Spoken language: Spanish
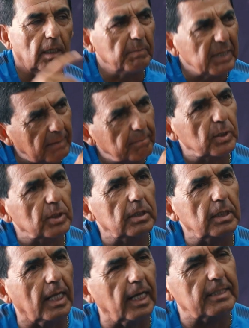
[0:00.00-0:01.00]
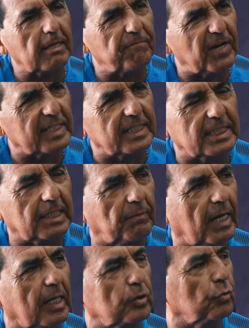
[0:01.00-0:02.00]
Mira, en esta frase te va
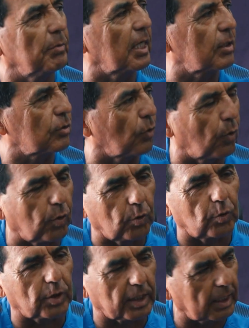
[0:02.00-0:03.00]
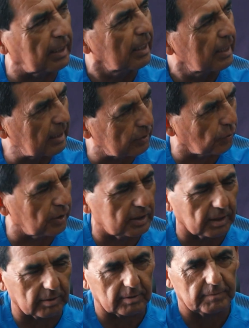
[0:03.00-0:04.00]
a resumir todo lo que te estoy
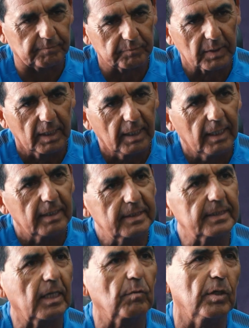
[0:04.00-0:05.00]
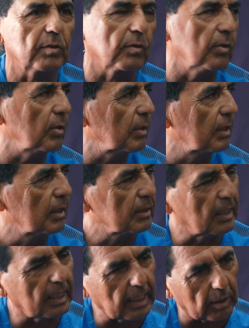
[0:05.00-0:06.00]
diciendo. César Cueto
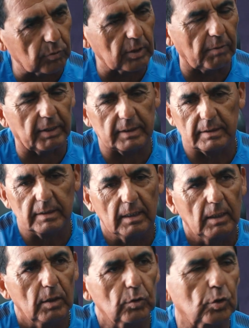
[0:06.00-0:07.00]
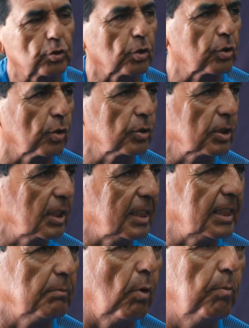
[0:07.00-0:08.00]
declaró una vez, nosotros
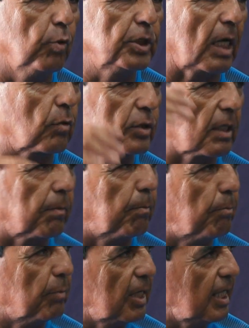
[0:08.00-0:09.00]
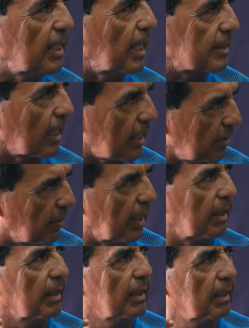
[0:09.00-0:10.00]
hicimos muchas cosas lindas arriba,
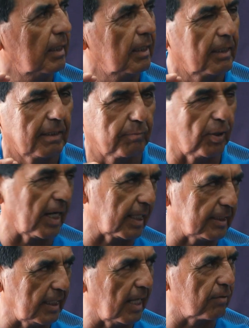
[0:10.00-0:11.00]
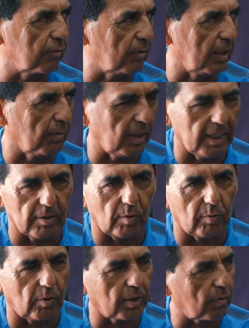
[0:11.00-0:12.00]
por la cantidad de lindos
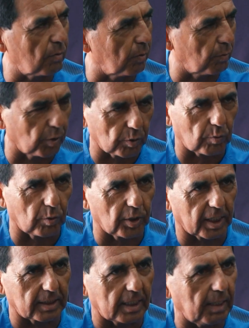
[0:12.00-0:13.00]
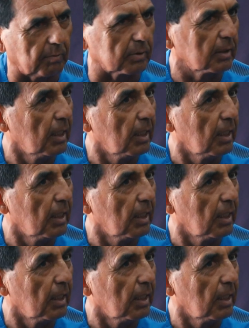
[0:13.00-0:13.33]
jugadores y buenos jugadores que teníamos.